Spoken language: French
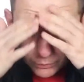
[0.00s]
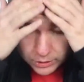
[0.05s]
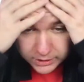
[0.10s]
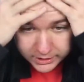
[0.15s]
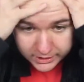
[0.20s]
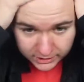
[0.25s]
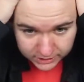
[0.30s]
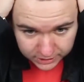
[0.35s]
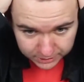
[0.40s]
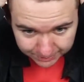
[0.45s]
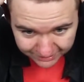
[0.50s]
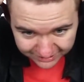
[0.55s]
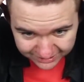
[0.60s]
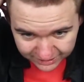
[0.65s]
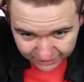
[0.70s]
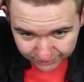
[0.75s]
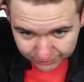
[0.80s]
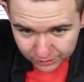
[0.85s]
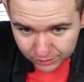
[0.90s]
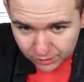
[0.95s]
Bon les gars, j'espère que
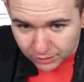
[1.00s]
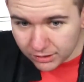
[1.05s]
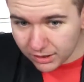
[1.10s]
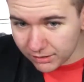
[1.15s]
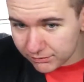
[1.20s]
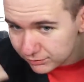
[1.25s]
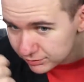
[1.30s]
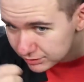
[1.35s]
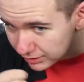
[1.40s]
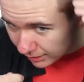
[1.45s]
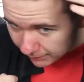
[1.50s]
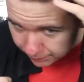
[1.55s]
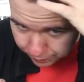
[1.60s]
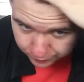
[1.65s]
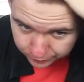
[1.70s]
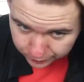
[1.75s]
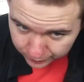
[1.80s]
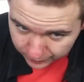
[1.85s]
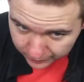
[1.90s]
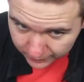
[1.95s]
cette vidéo là vous aura
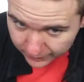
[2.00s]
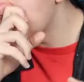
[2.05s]
plu.